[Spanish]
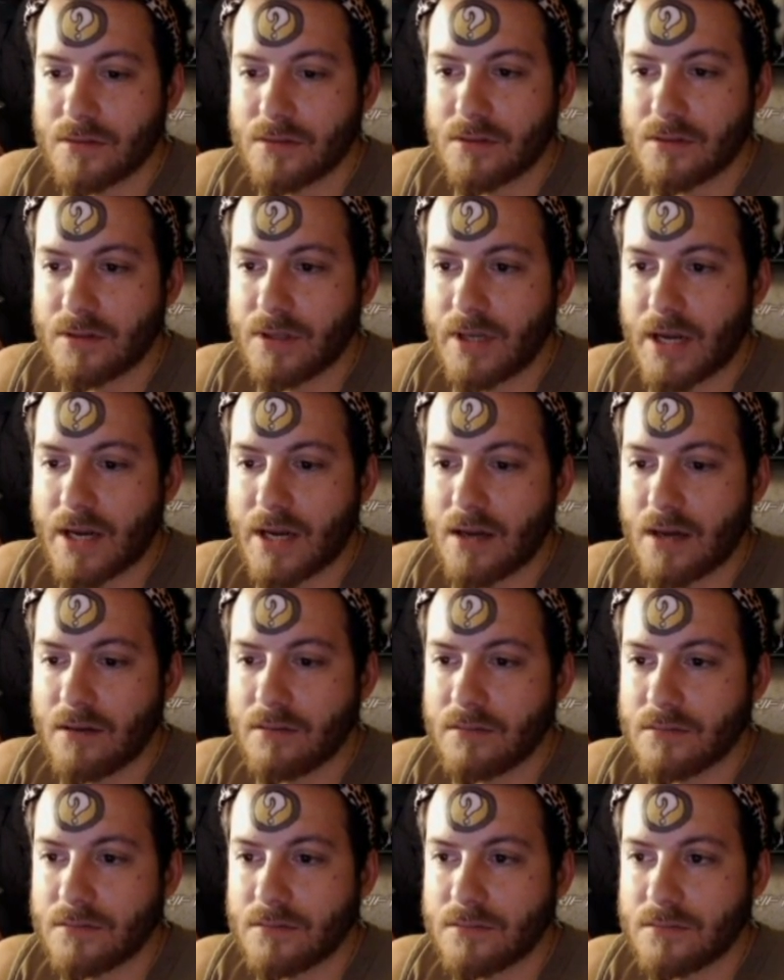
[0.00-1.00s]
Y he ganado.
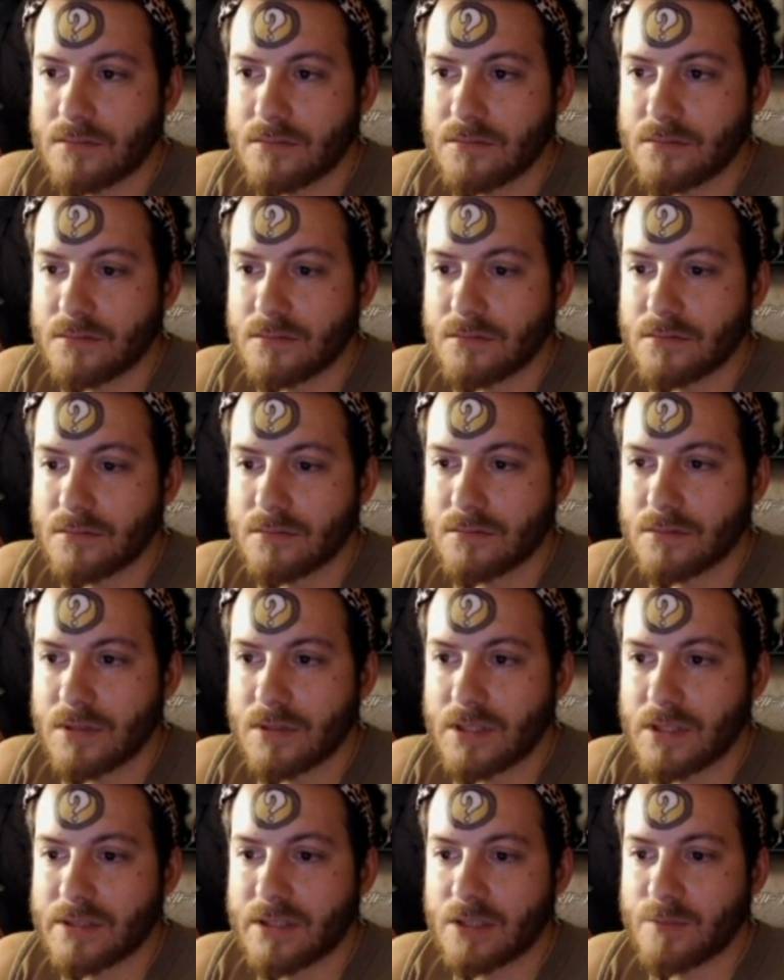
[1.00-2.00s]

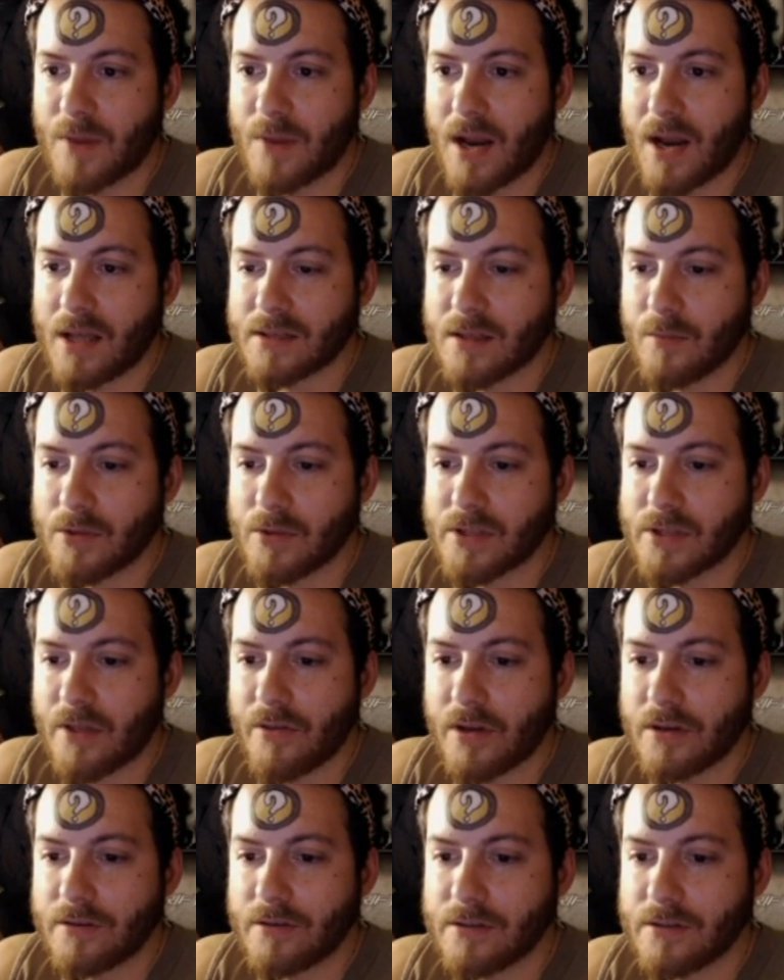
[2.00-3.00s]
Tienes tres manas. ¿Qué puedes
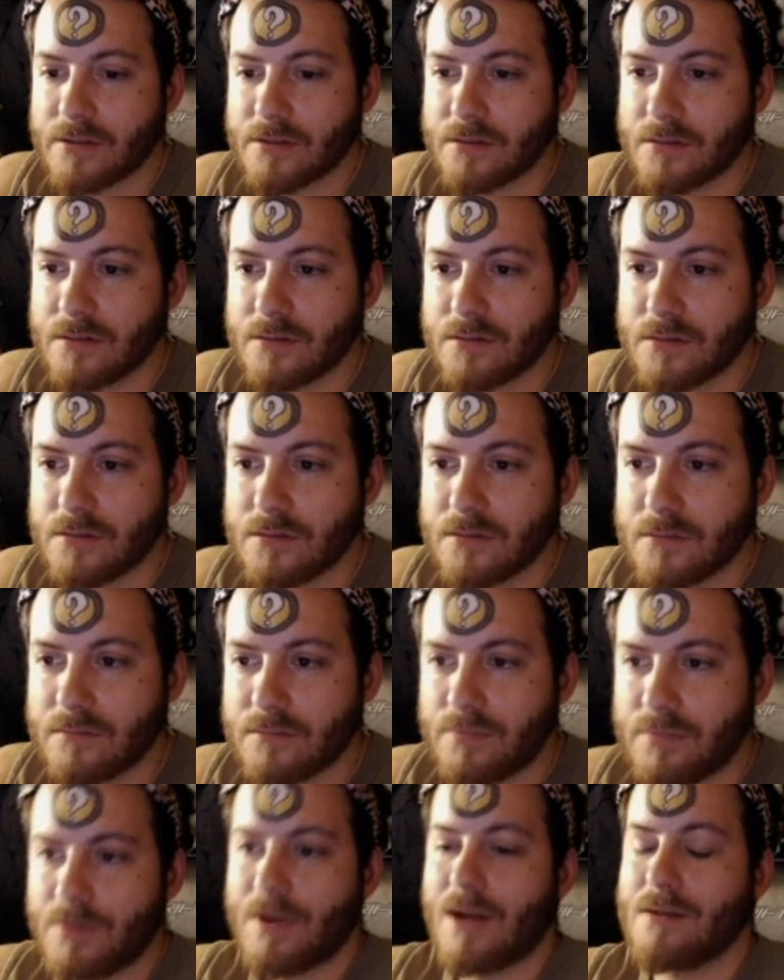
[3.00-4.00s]
hacer con eso?
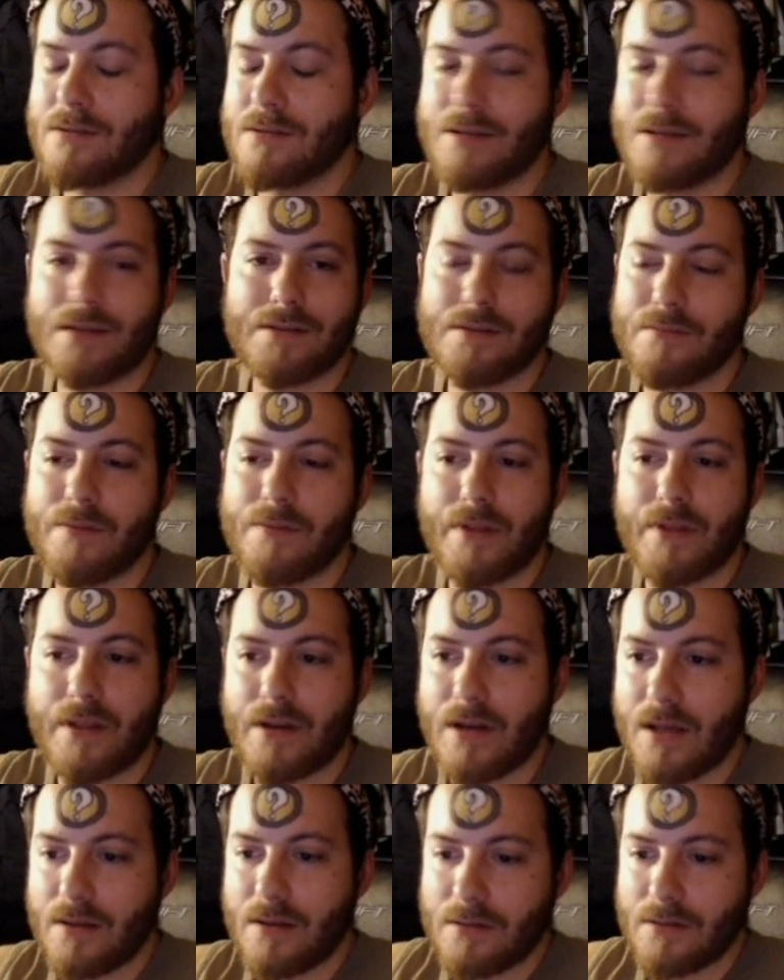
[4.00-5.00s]
Poca cosa. No hacer
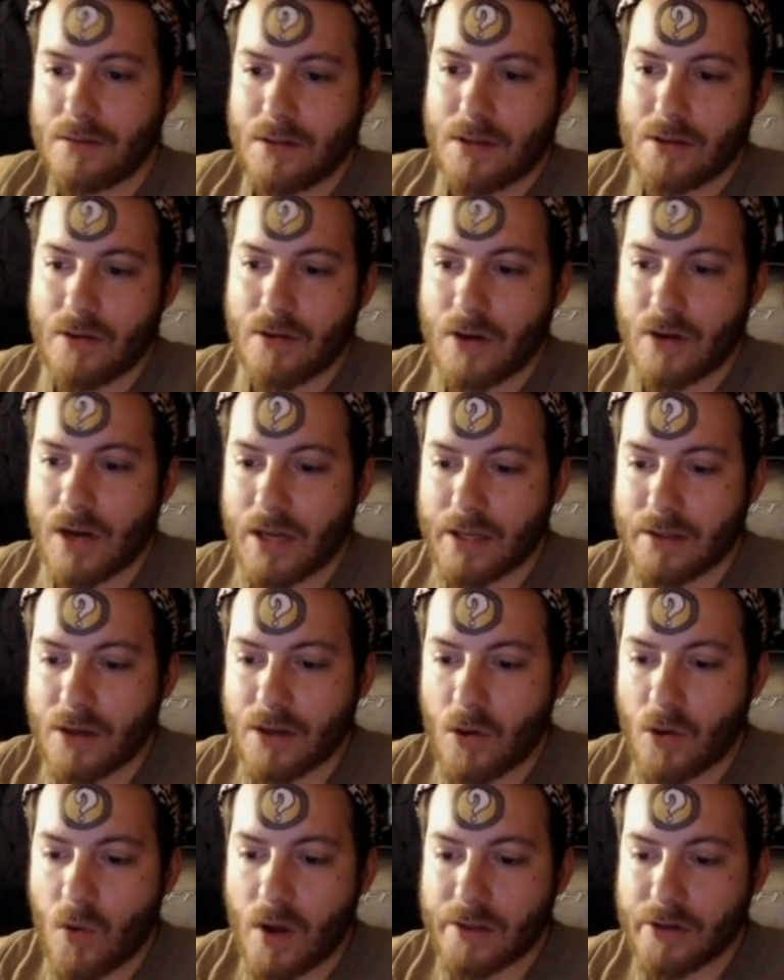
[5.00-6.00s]
nada. Aunque le quite
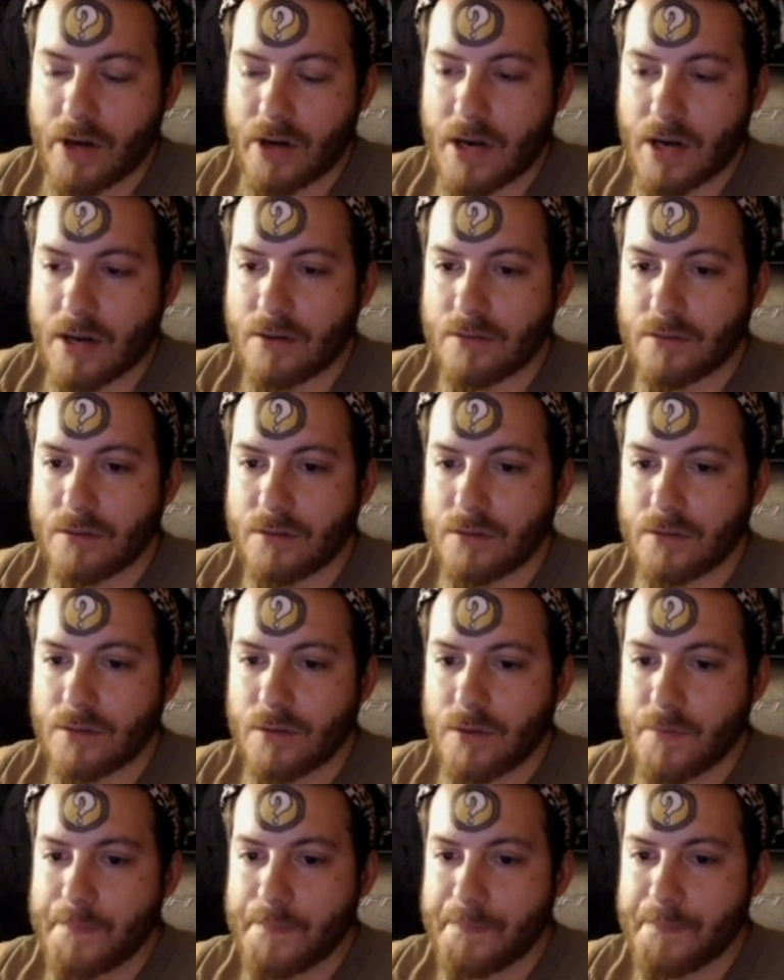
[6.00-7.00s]
cuatro, he ganado.
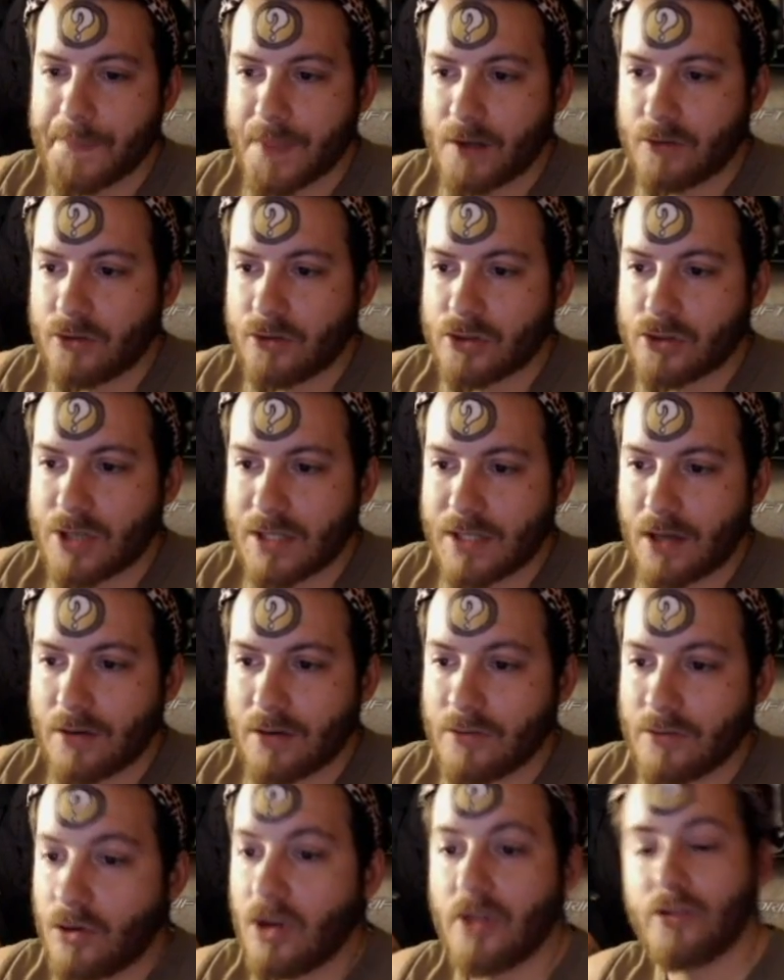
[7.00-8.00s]
Otro saltador.
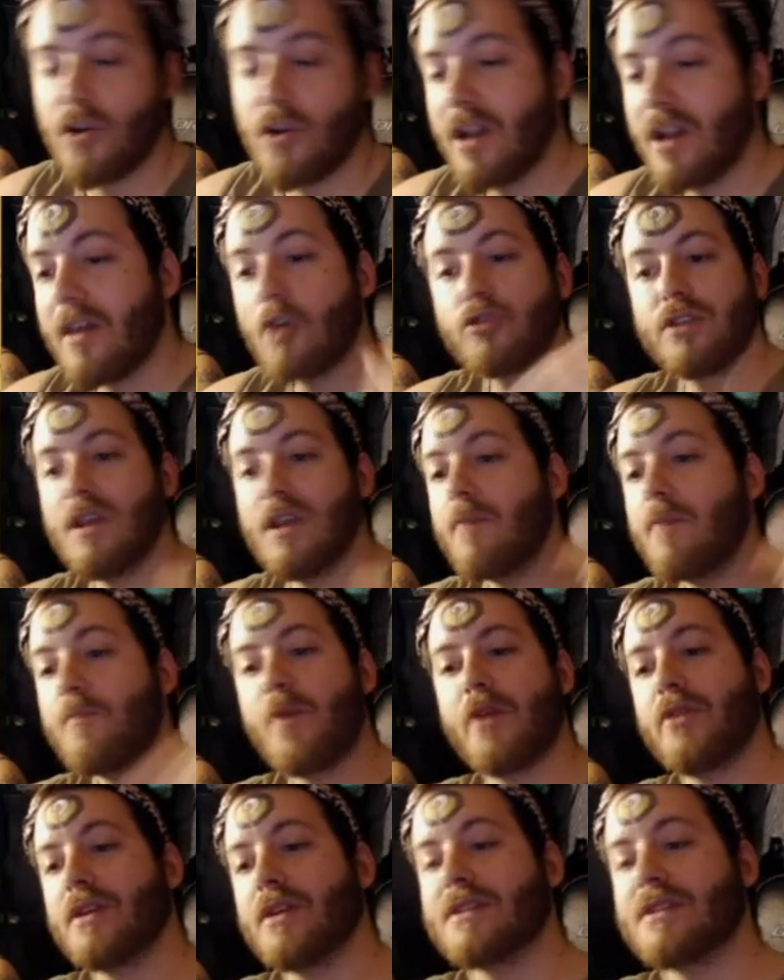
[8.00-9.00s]
No le, he dado tiempo
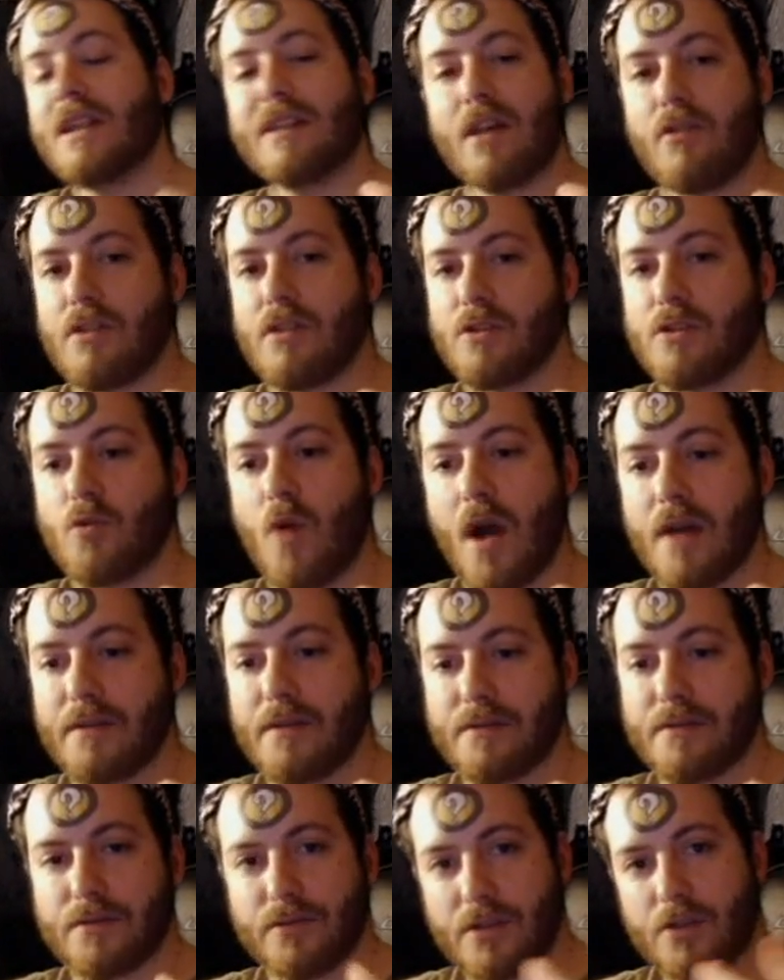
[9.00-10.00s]
a hacer saltadores
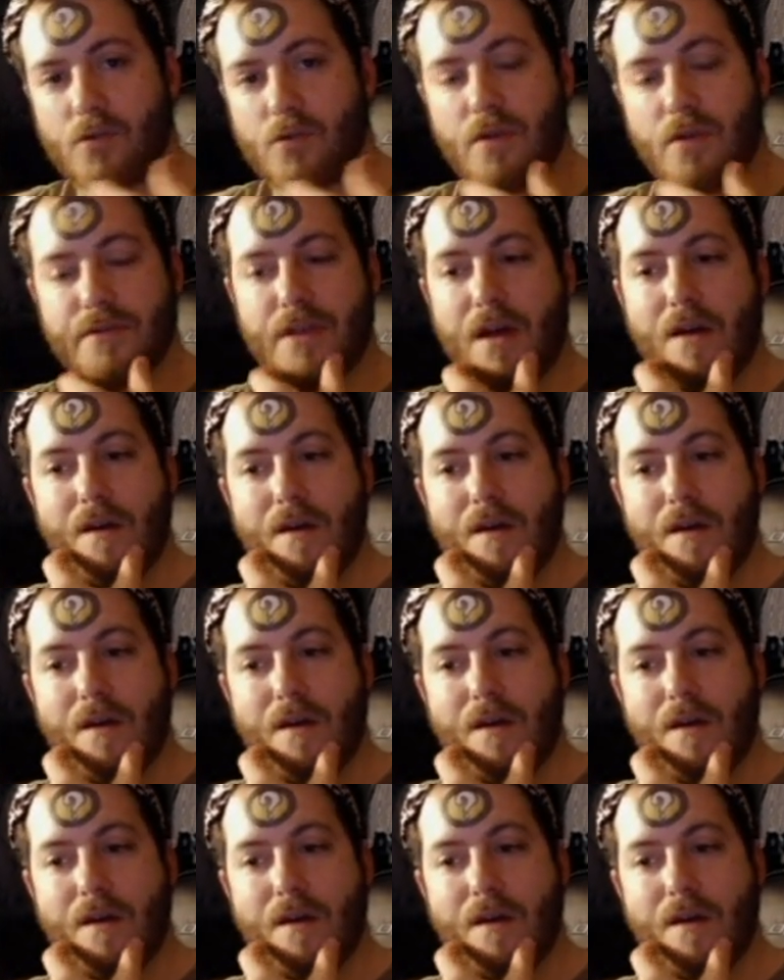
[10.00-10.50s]
guays. ¿Os dais cuenta?